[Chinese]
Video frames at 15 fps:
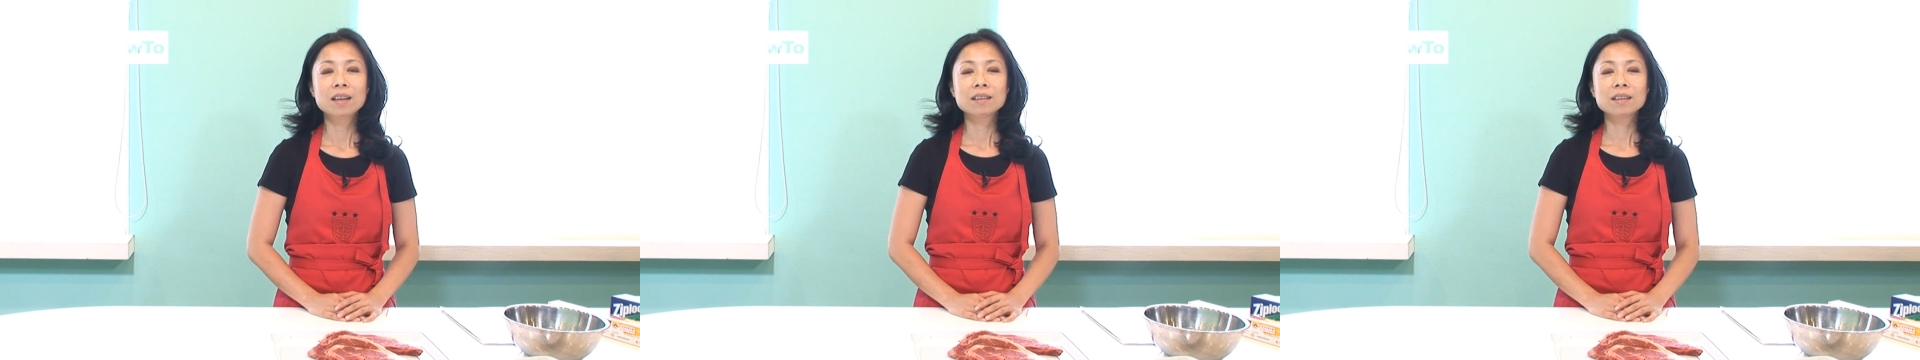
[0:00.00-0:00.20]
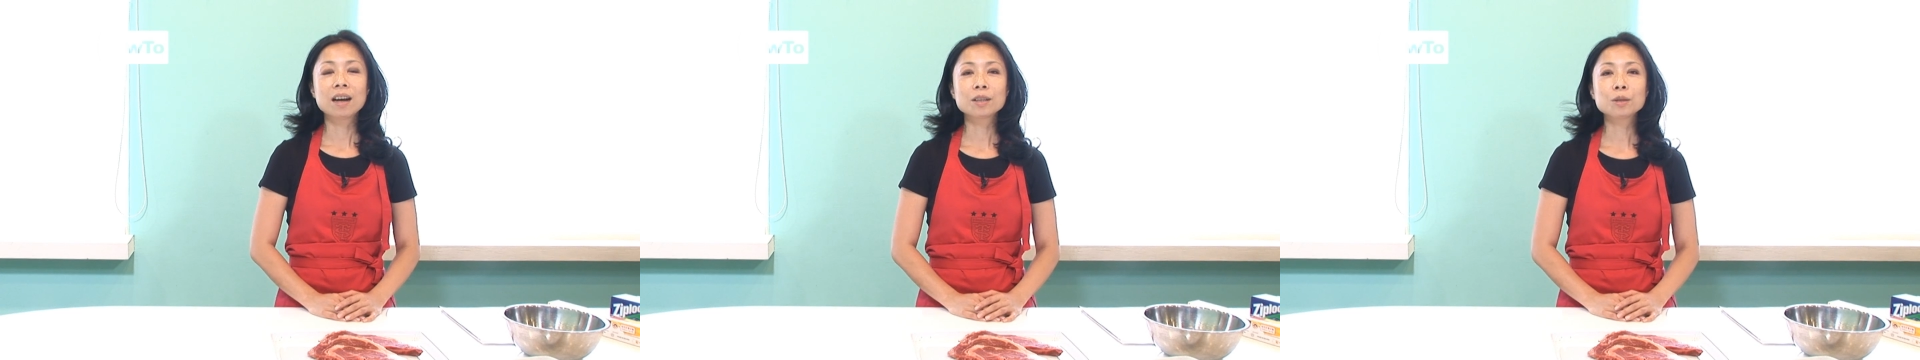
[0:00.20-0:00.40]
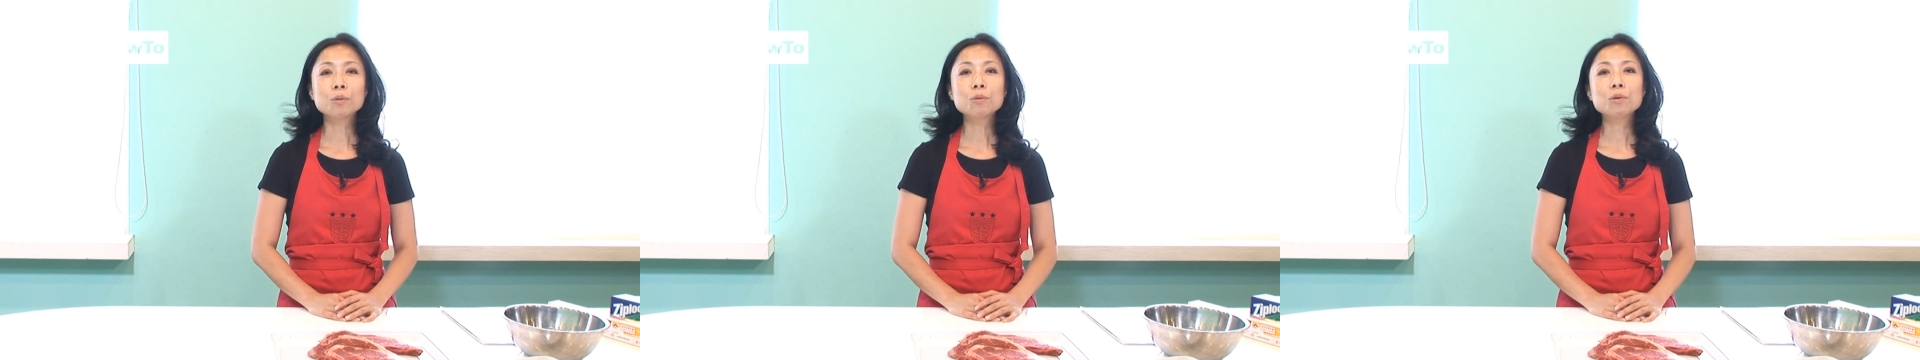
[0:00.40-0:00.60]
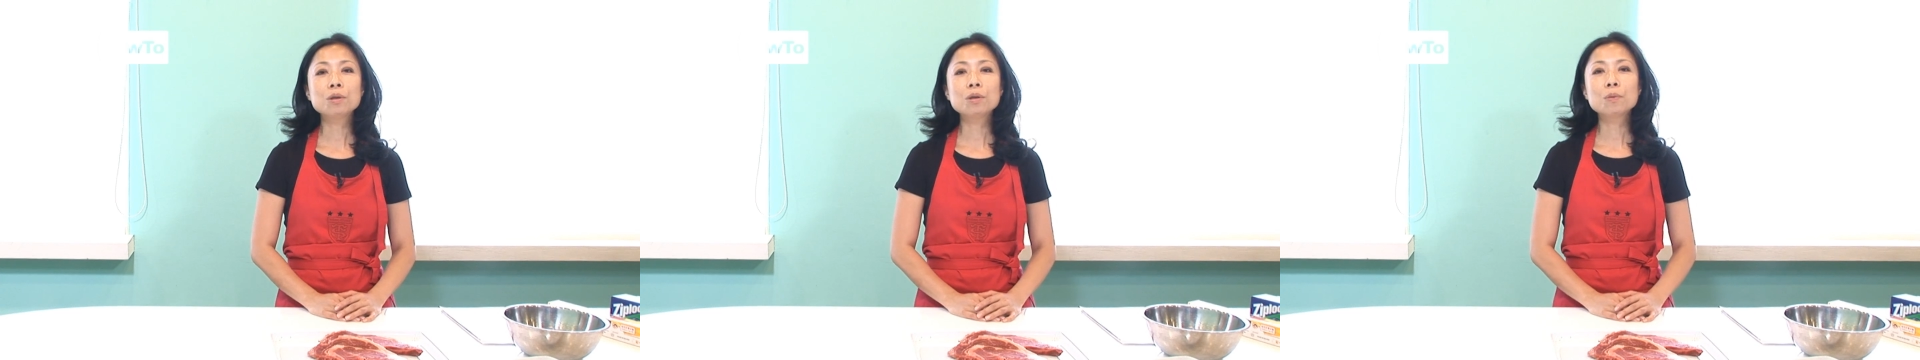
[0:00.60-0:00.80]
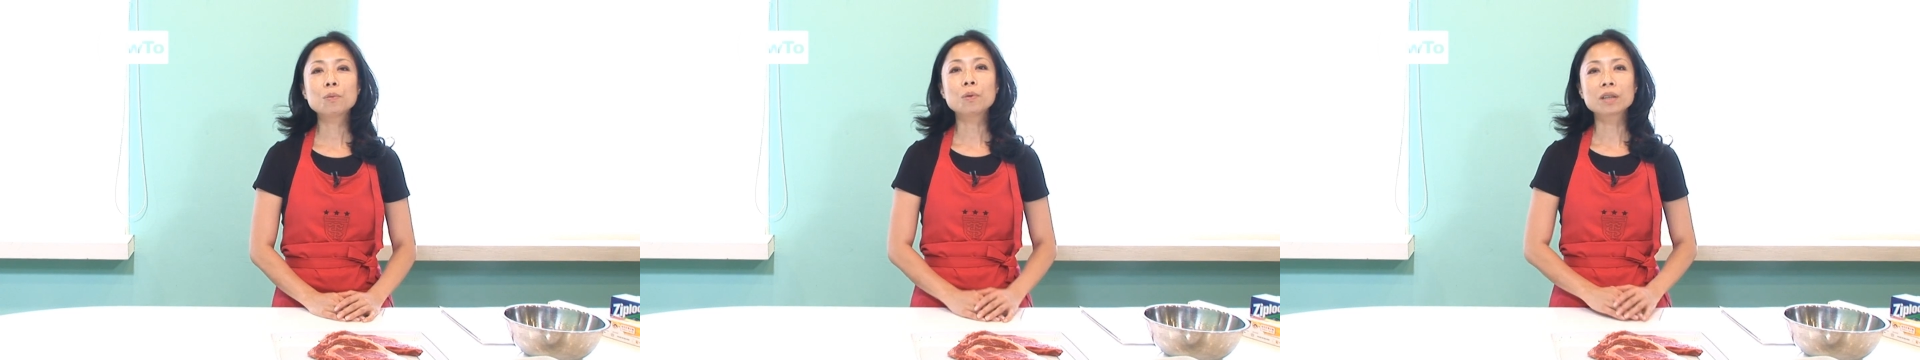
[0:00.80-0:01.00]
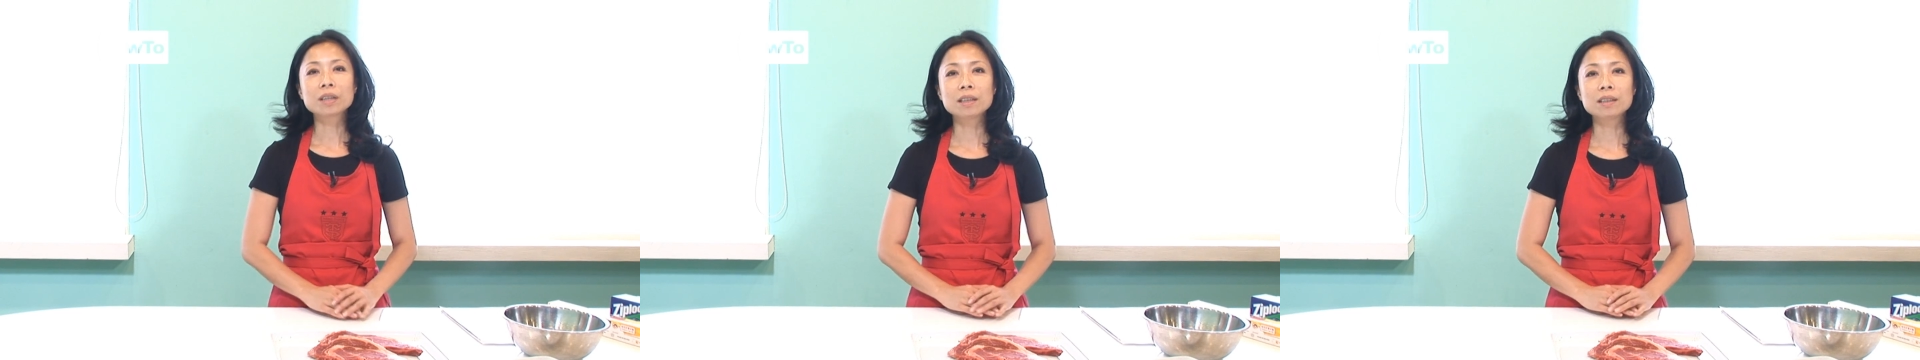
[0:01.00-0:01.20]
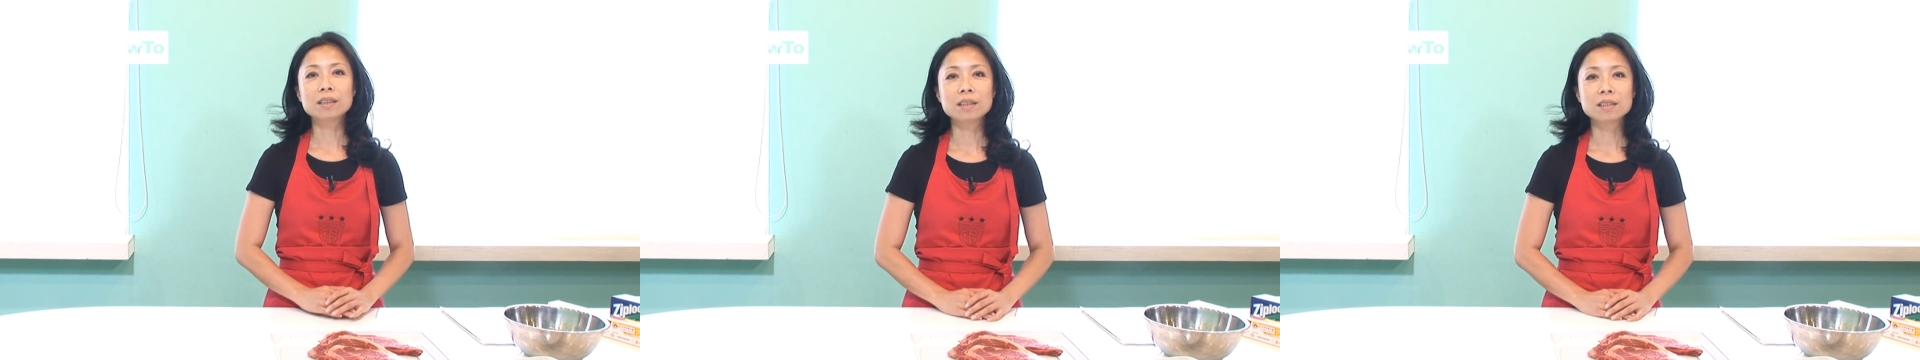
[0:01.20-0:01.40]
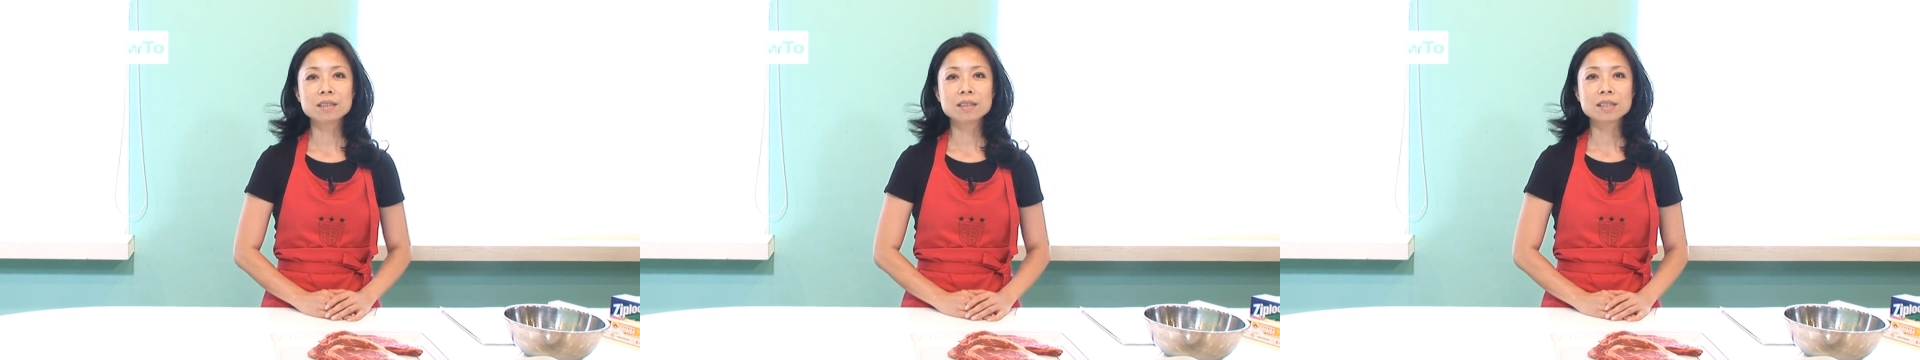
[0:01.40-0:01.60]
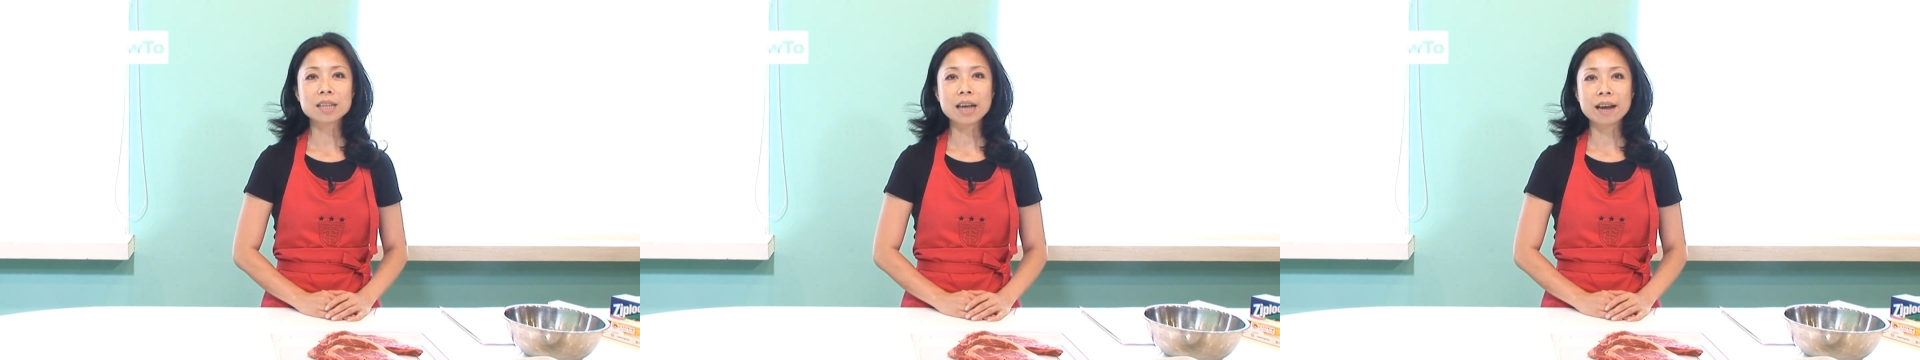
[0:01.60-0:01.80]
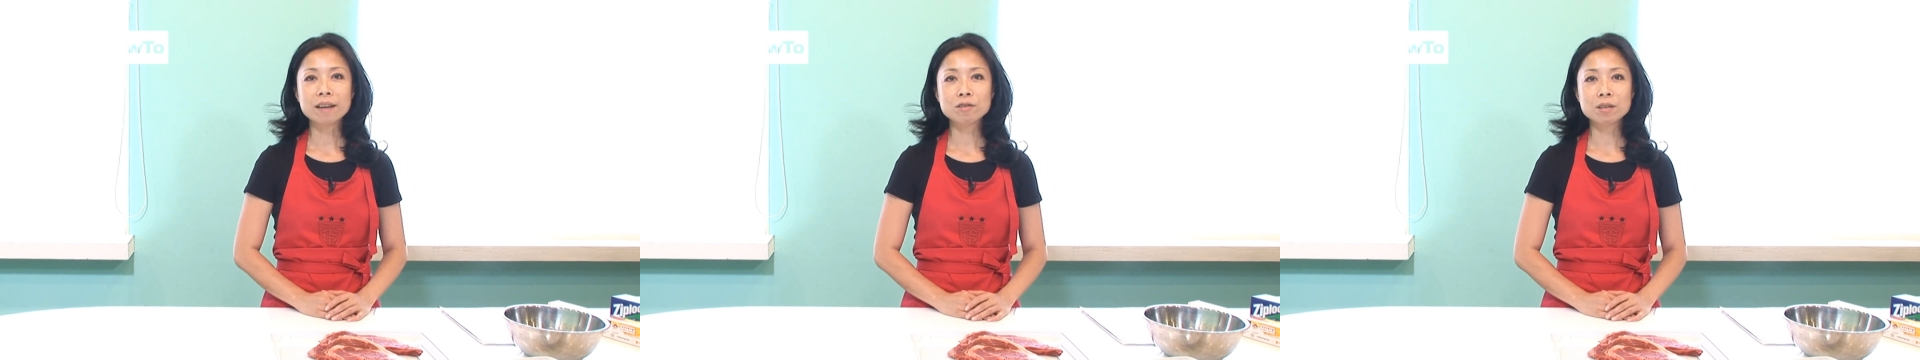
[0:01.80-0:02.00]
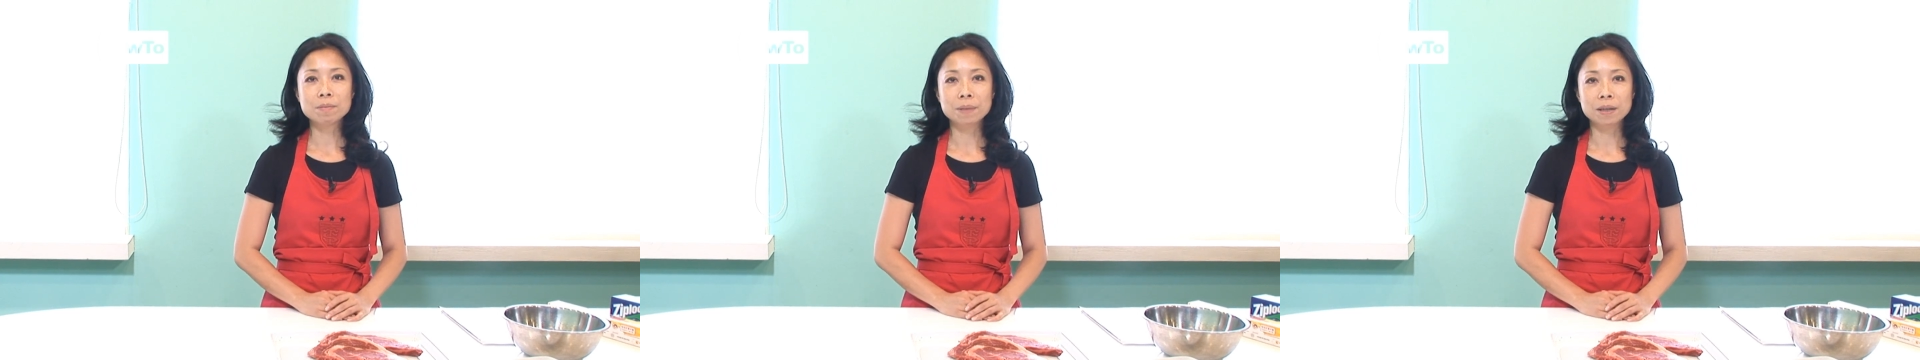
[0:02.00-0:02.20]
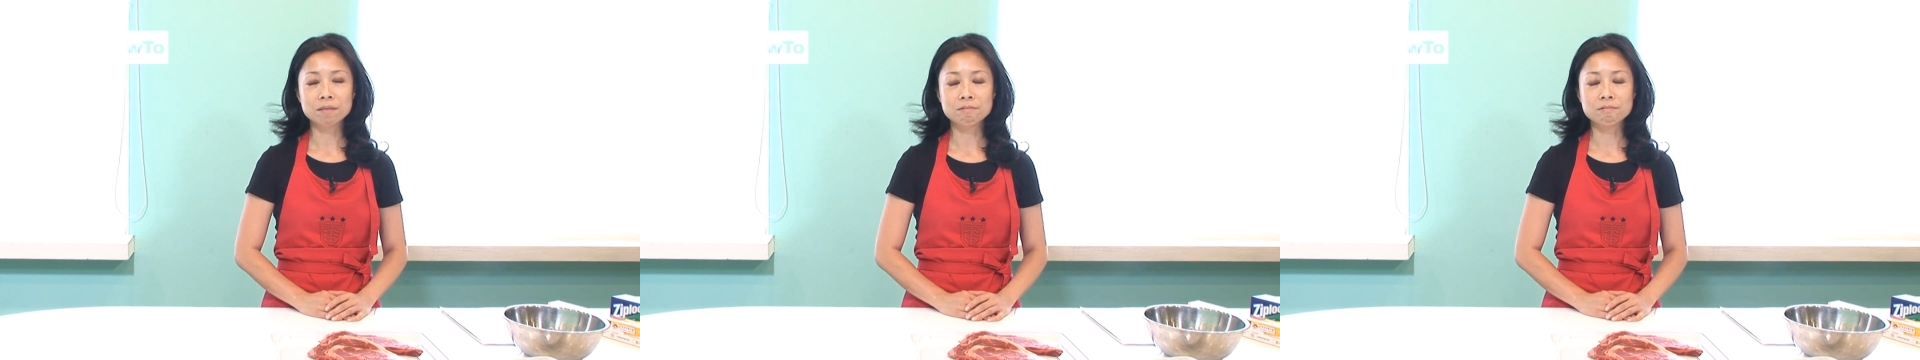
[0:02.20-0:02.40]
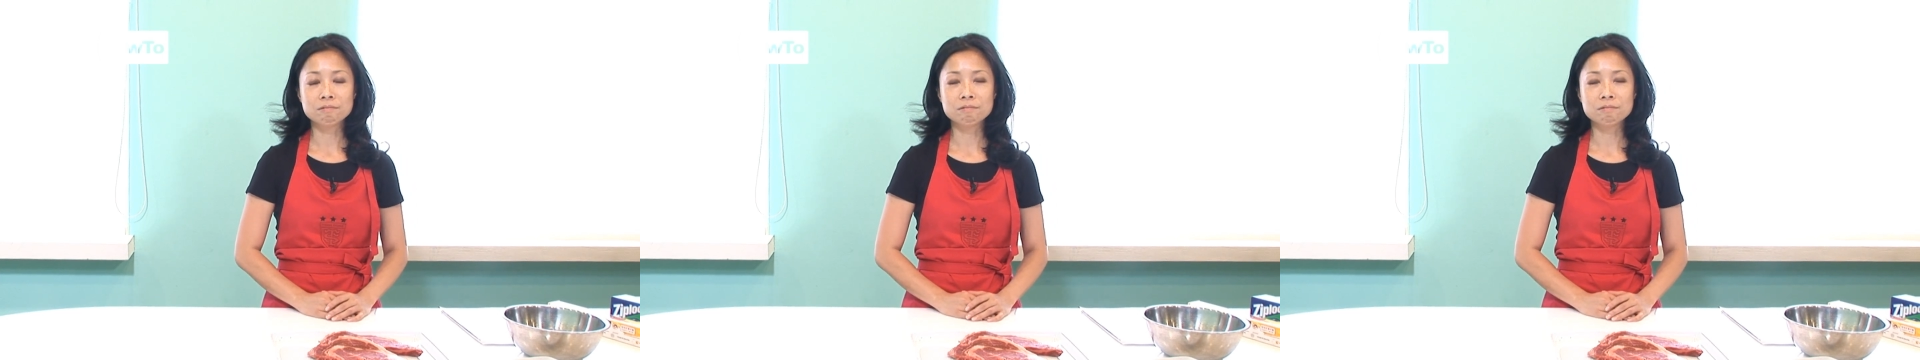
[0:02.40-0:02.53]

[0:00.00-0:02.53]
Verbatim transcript: 那由于我个人在日本